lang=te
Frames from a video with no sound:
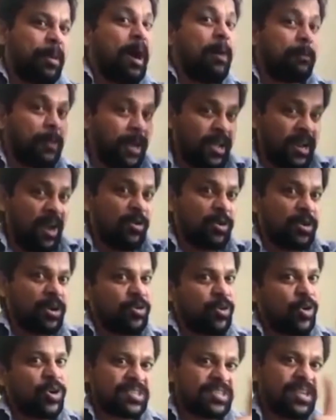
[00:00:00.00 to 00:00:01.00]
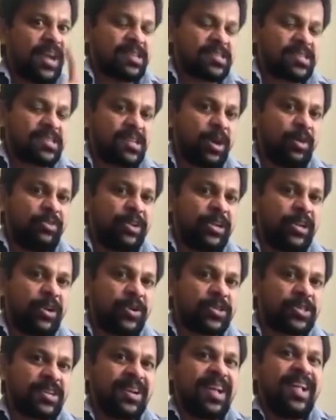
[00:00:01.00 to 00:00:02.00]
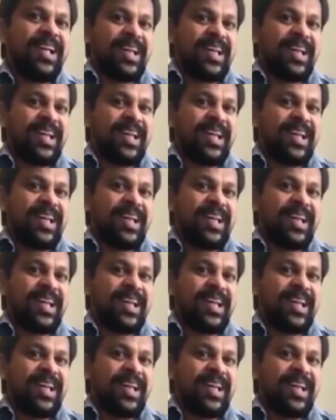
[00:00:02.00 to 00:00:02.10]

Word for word: పాపులర్ అవటం కోసం చేస్తున్నావు వీడియోస్